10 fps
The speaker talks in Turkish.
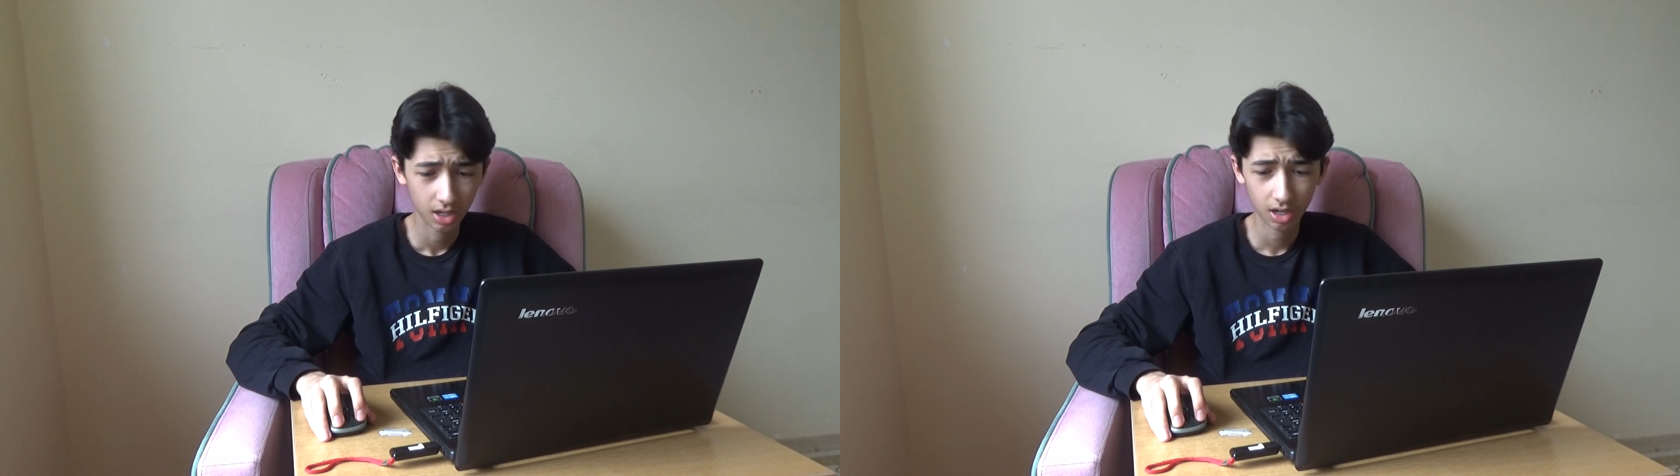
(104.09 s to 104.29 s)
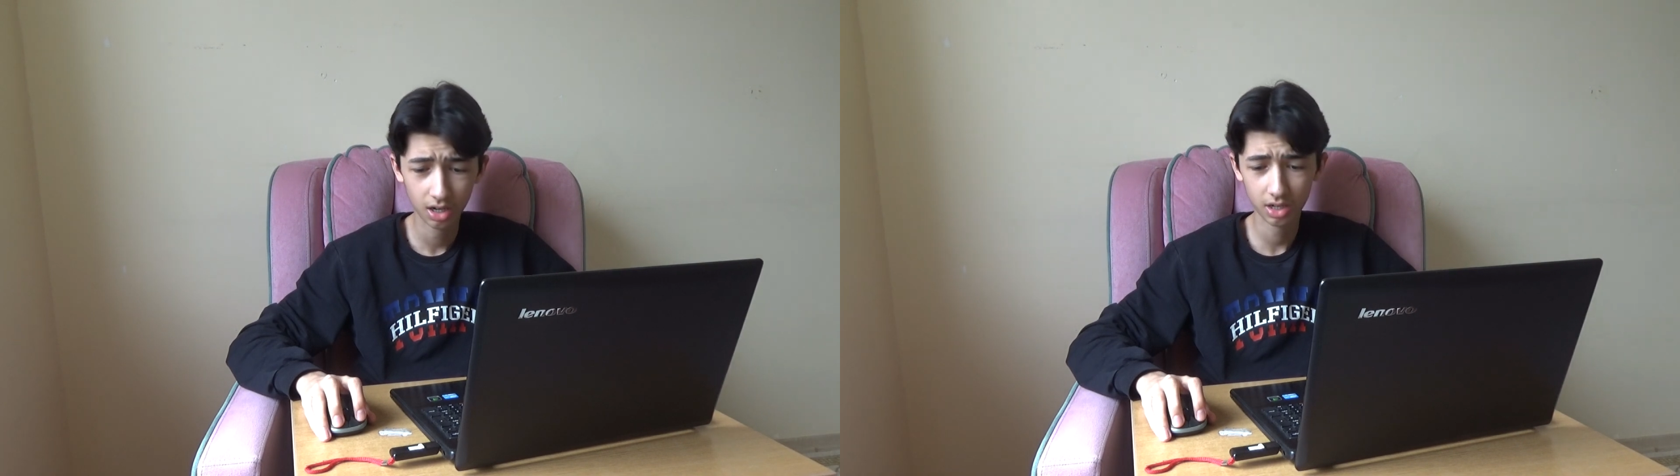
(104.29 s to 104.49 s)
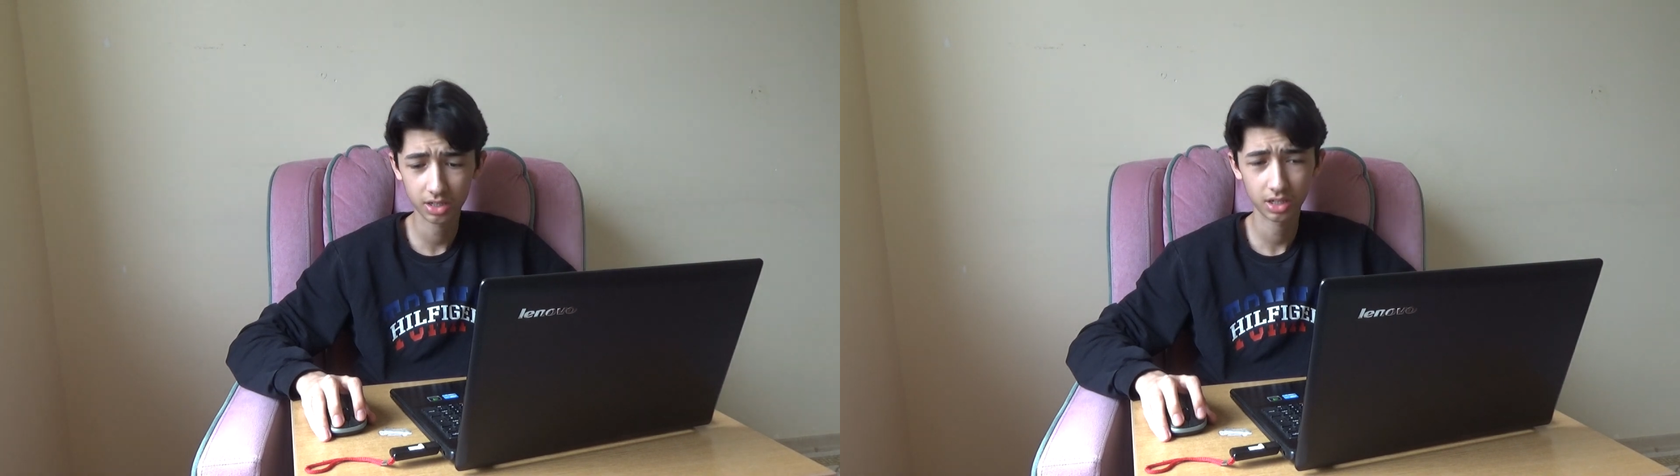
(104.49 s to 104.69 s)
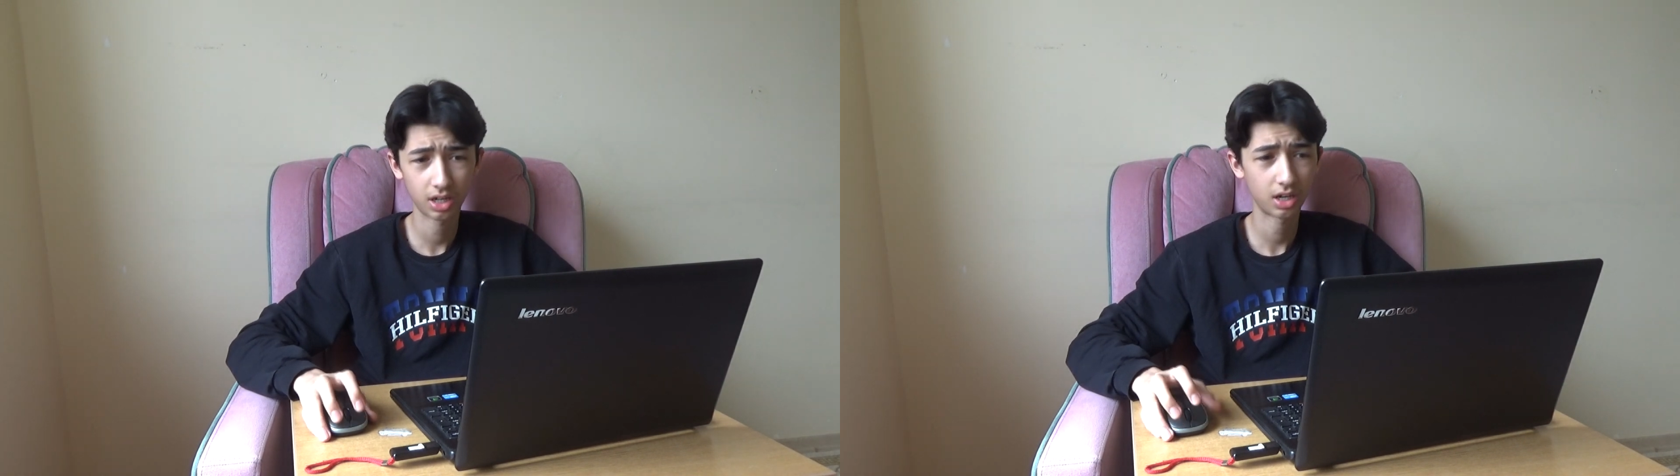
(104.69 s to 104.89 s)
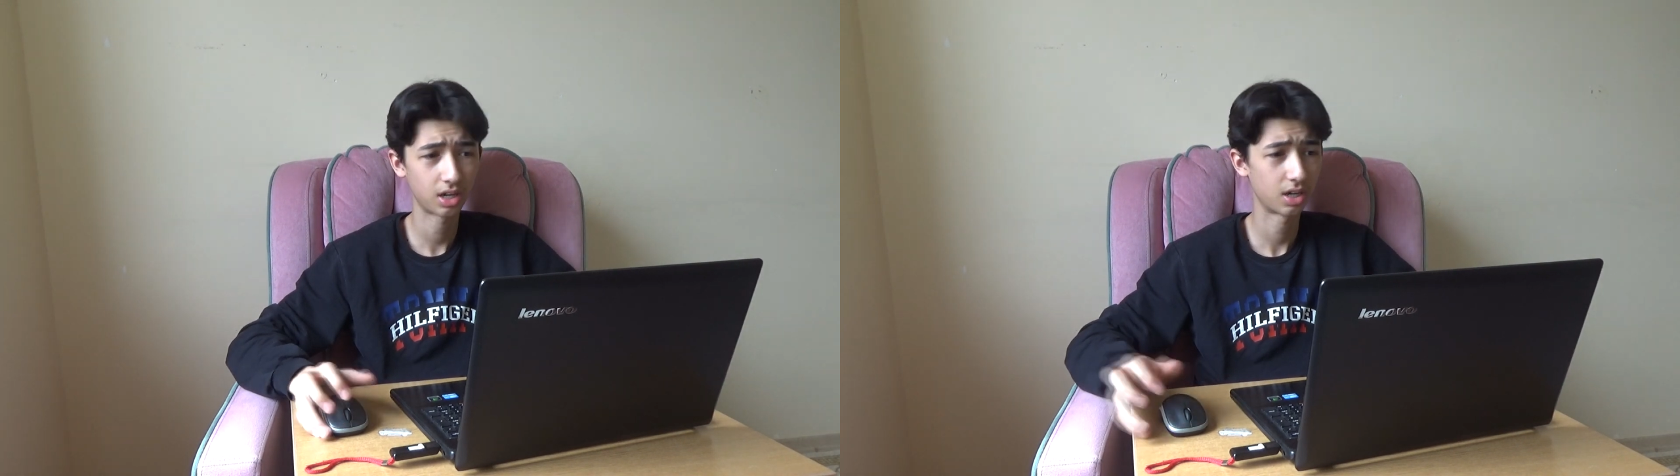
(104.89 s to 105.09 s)

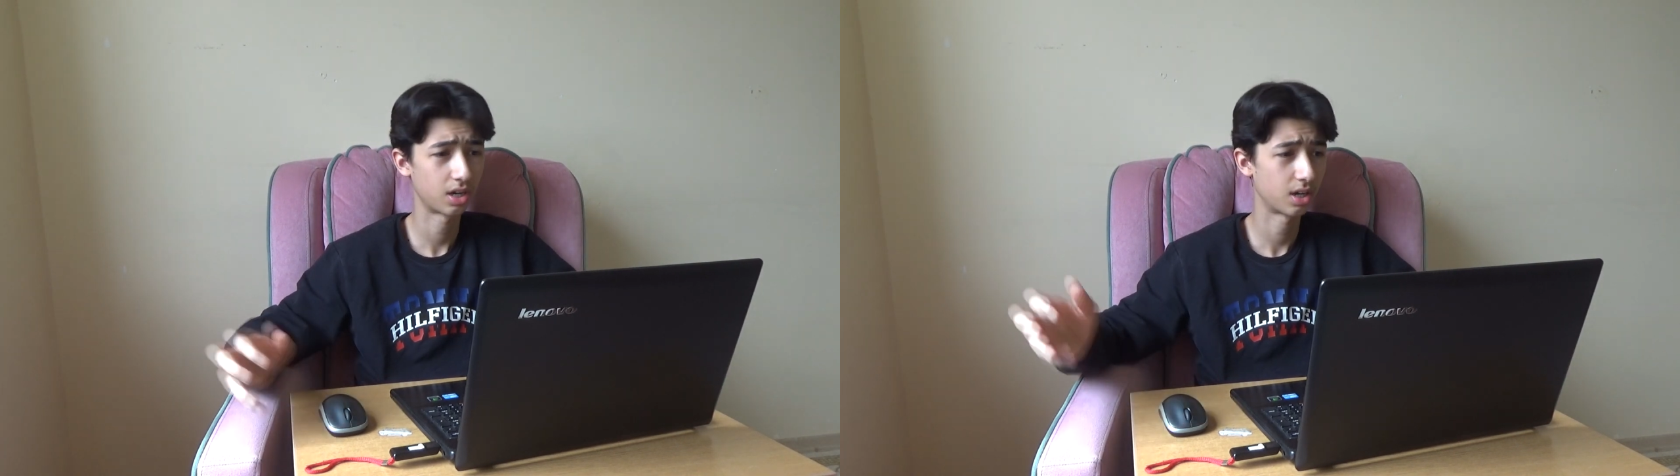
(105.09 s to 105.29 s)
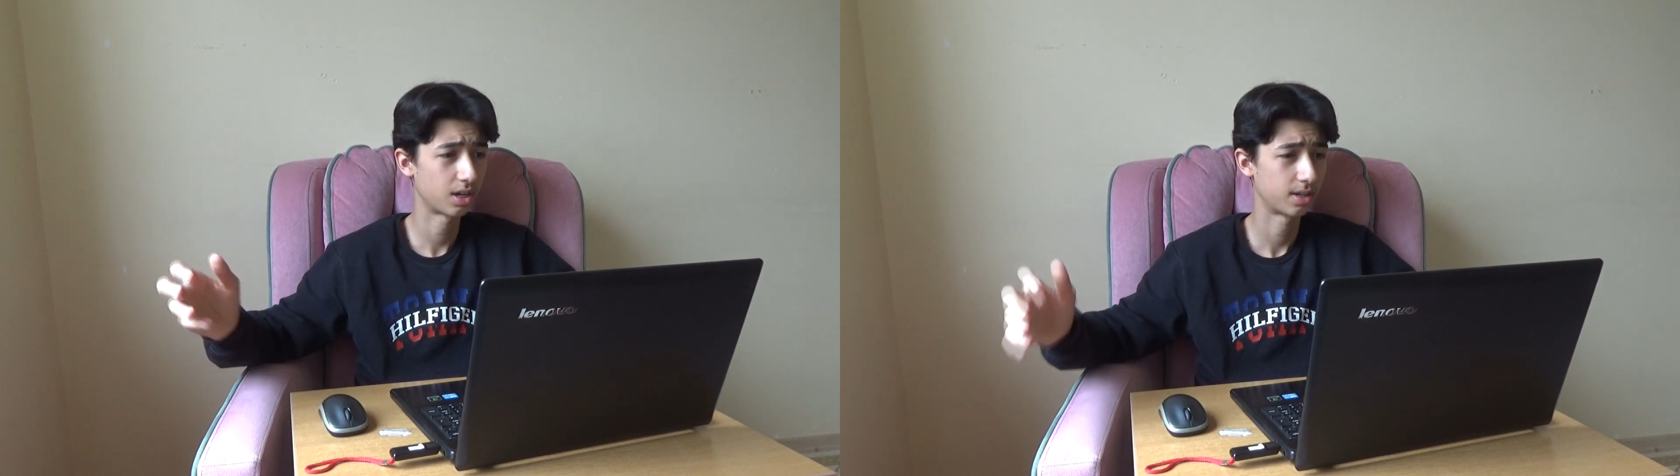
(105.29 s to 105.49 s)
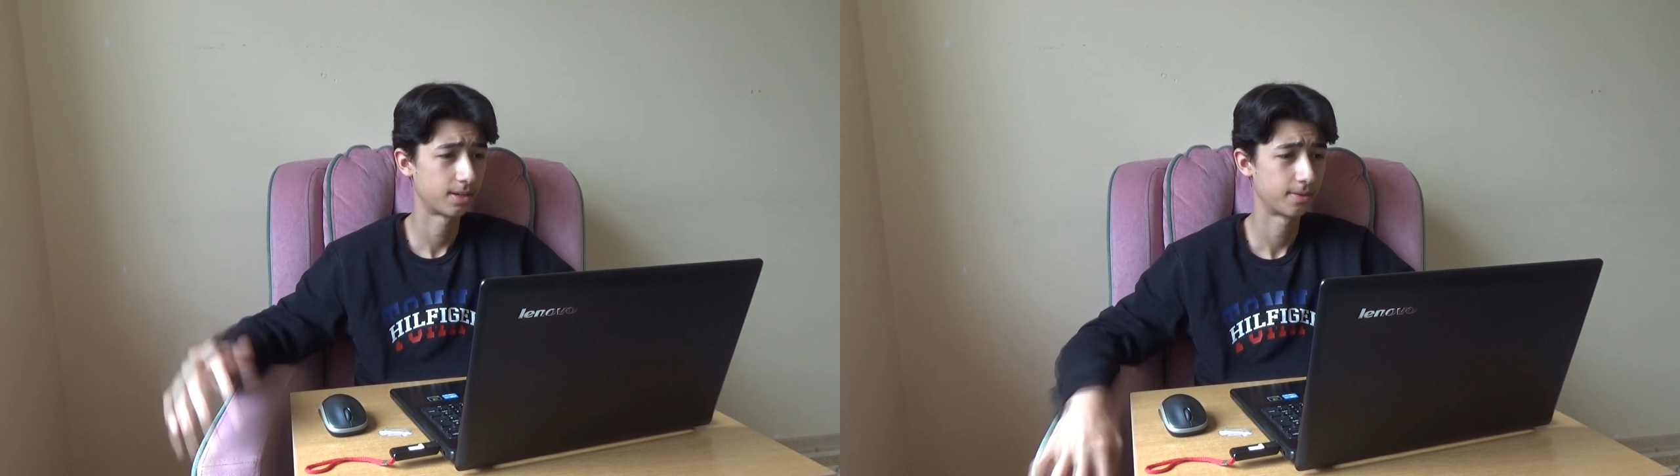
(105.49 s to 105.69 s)
Hayda.